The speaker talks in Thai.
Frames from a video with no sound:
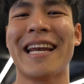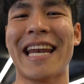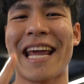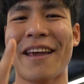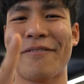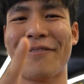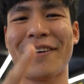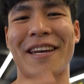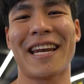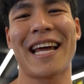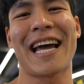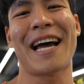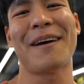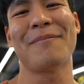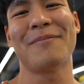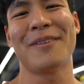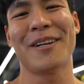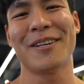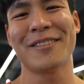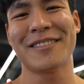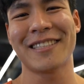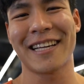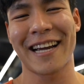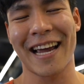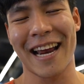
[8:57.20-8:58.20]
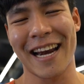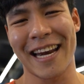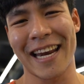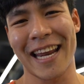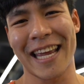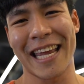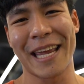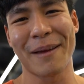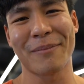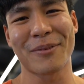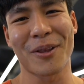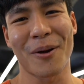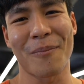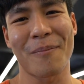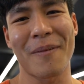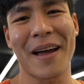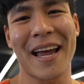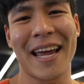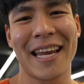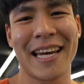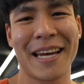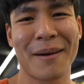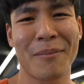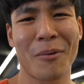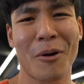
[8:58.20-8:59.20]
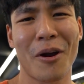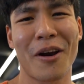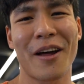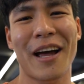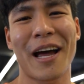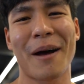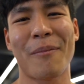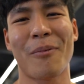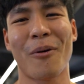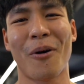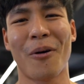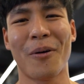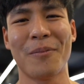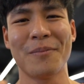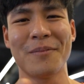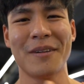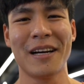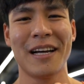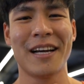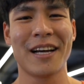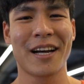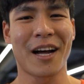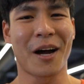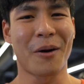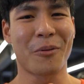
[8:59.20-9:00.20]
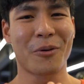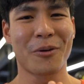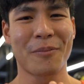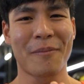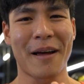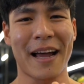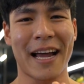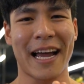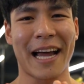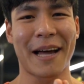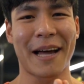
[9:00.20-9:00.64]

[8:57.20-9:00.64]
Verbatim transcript: เนฟิตนะครับแล้วเจอกันในคลิปต่อไปเรียบร้อยแล้วครับผม ขอบคุณมาก